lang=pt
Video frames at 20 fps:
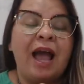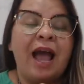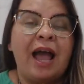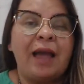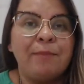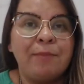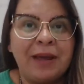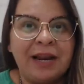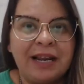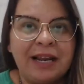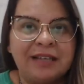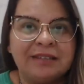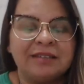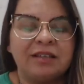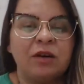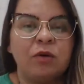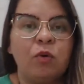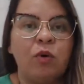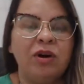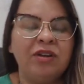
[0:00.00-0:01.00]
Aí,
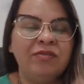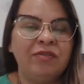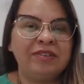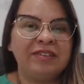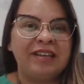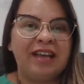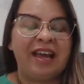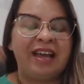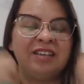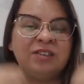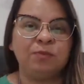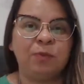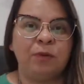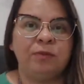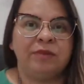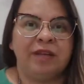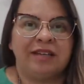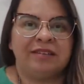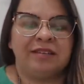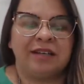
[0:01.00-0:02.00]
beleza. Quando você
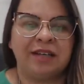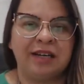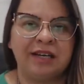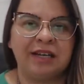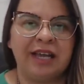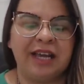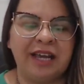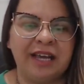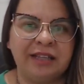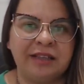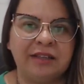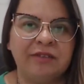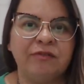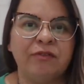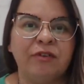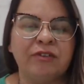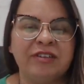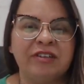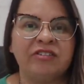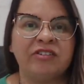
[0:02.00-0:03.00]
responder essa cliente,
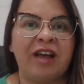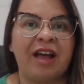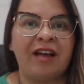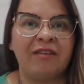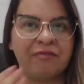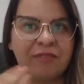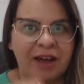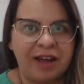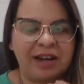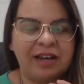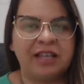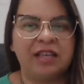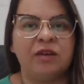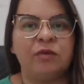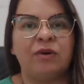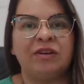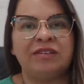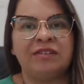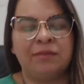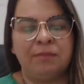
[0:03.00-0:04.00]
você já avalie
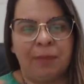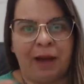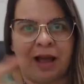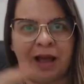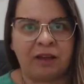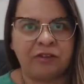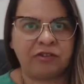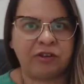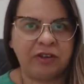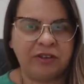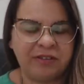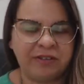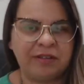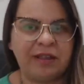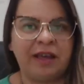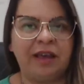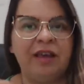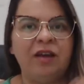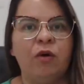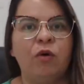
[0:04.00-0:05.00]
com as imagens,
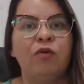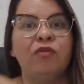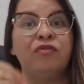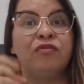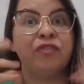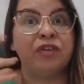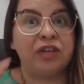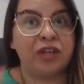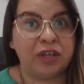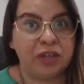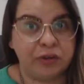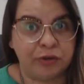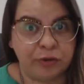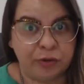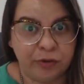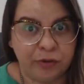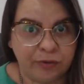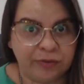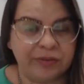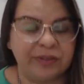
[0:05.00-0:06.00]
né? Ou
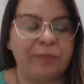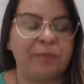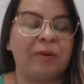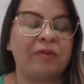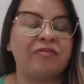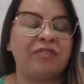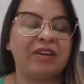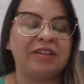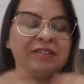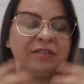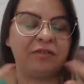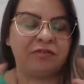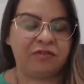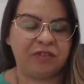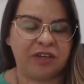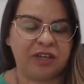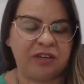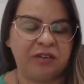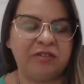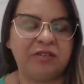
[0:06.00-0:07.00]
vídeo, de preferência
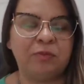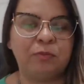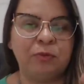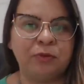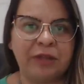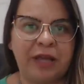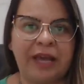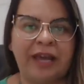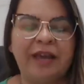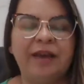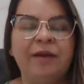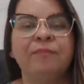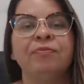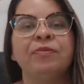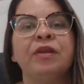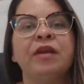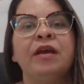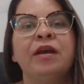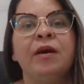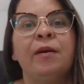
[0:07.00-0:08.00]
vídeo, se puder,
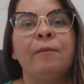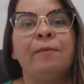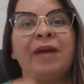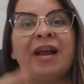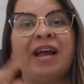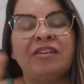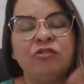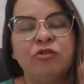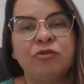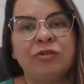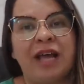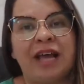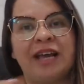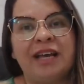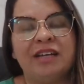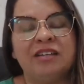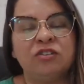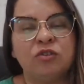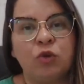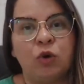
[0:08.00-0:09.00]
para ajudar
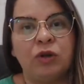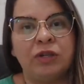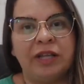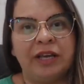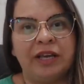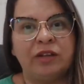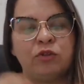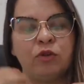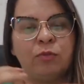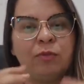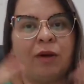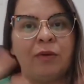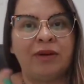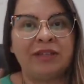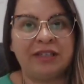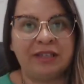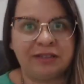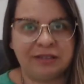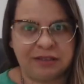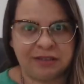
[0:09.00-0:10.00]
ela a escolher, tomar
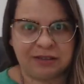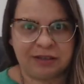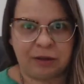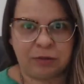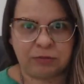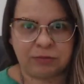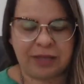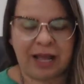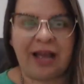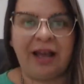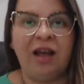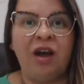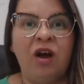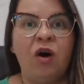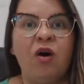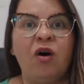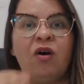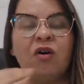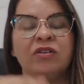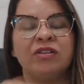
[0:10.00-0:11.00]
uma decisão,
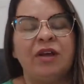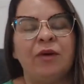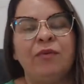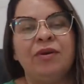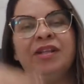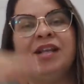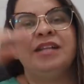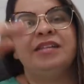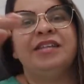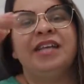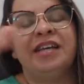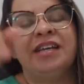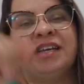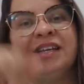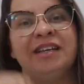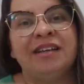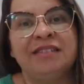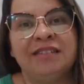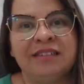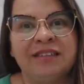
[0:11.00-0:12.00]
tá? Ó, oh, dá uma olhadinha
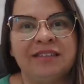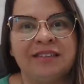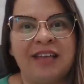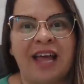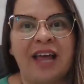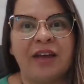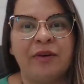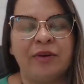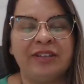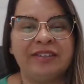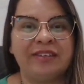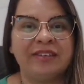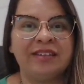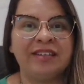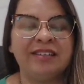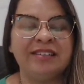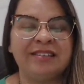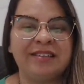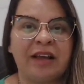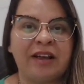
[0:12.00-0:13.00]
aqui nesse ensaio. Esse
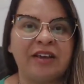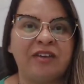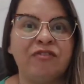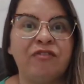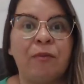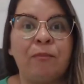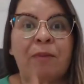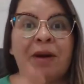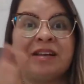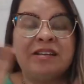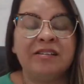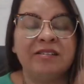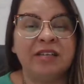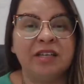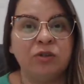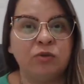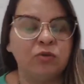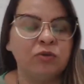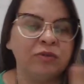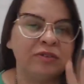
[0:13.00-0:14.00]
aqui, ensaio aqui foi
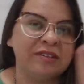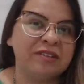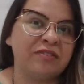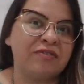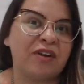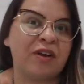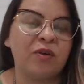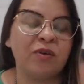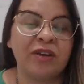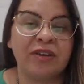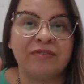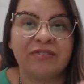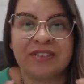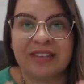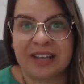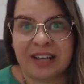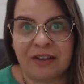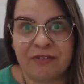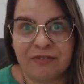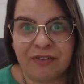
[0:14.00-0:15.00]
parecido com o que você falou que
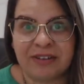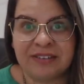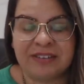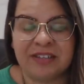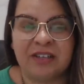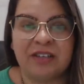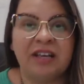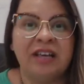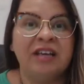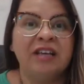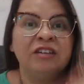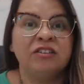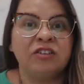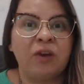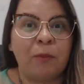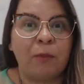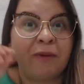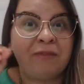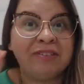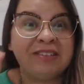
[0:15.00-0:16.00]
você quer fazer.
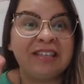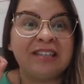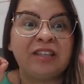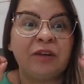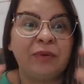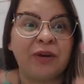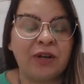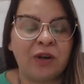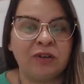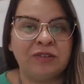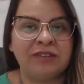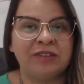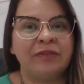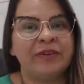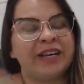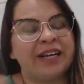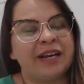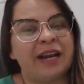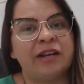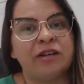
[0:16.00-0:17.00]
Só para você ter uma
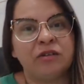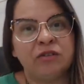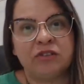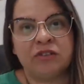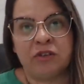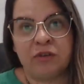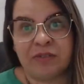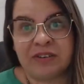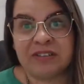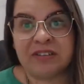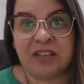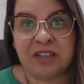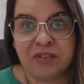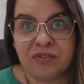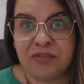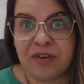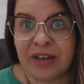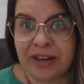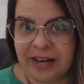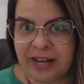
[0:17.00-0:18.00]
noção. É claro que o seu vai ser
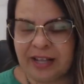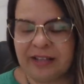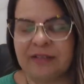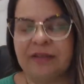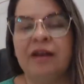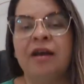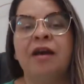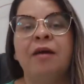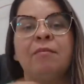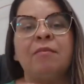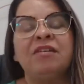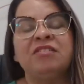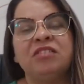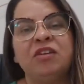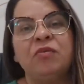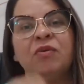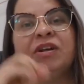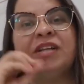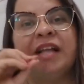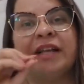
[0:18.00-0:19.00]
diferente. Mas
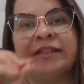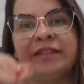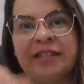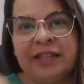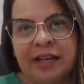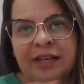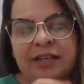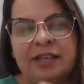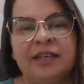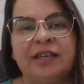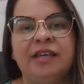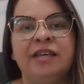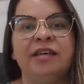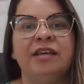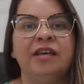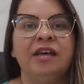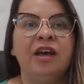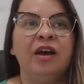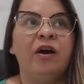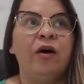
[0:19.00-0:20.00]
dê uma olhadinha
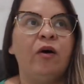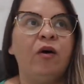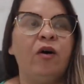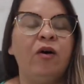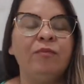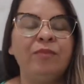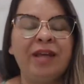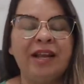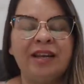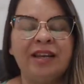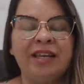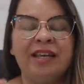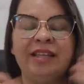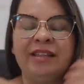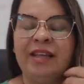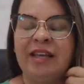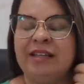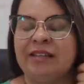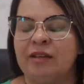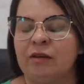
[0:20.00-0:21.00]
aqui. Ó, oh, minha
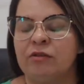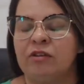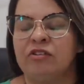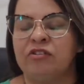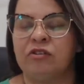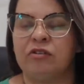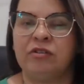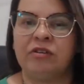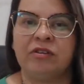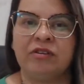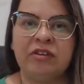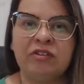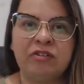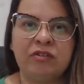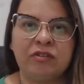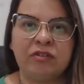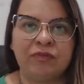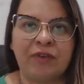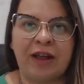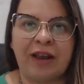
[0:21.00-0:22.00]
linda, então, deixa,
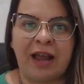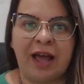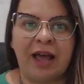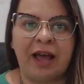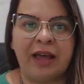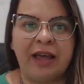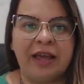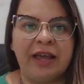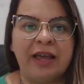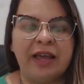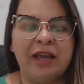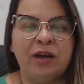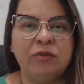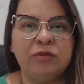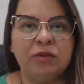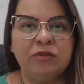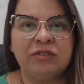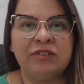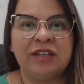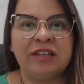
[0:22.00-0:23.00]
deixa eu te falar. É, eu
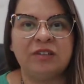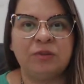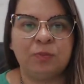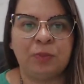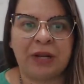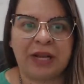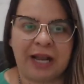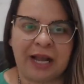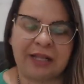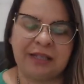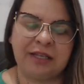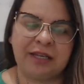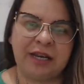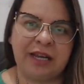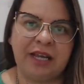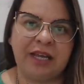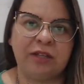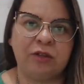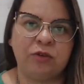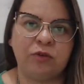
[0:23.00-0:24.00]
não sei explicar
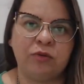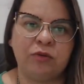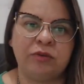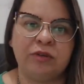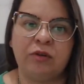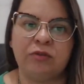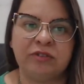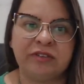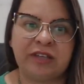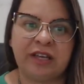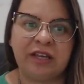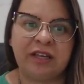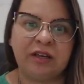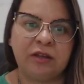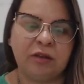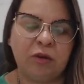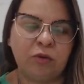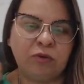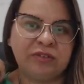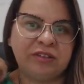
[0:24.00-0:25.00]
direito, não
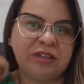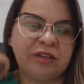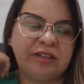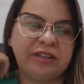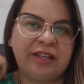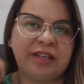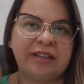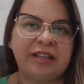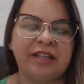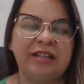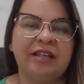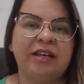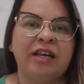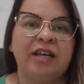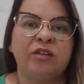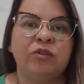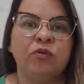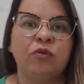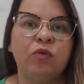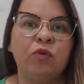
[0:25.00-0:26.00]
sei, não consigo entender
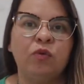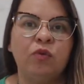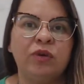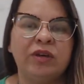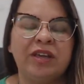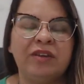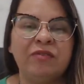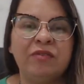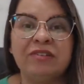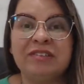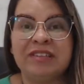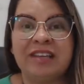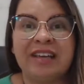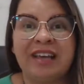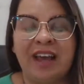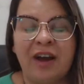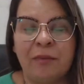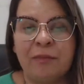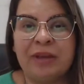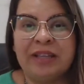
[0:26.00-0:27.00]
direito o que você
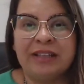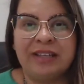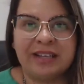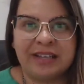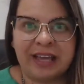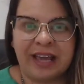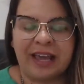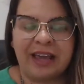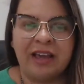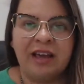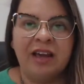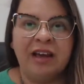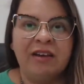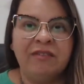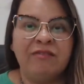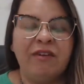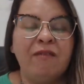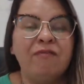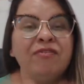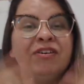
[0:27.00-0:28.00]
realmente quer.
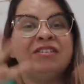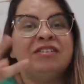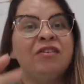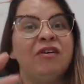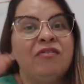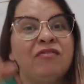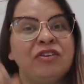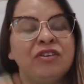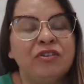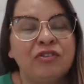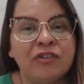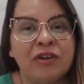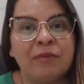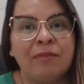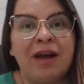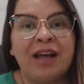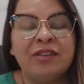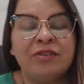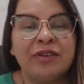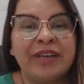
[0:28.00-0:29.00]
Vamos fazer uma
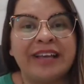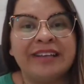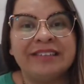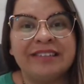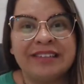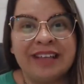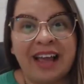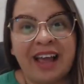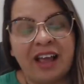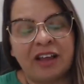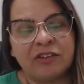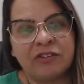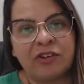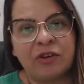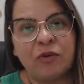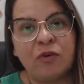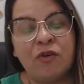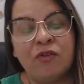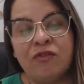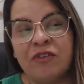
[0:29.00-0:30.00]
videochamada? O que, é que você acha?
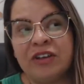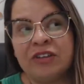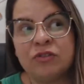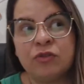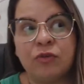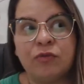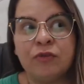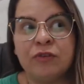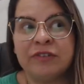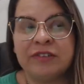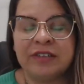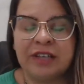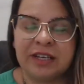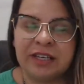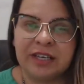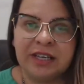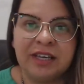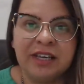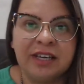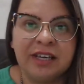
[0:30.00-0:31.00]
Eu converso com você
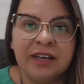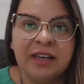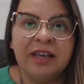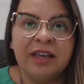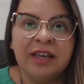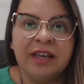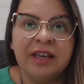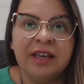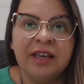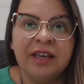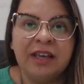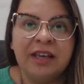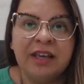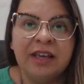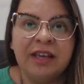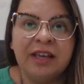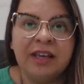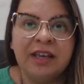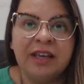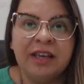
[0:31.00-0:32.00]
aqui, a gente
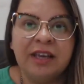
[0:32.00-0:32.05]
faz uma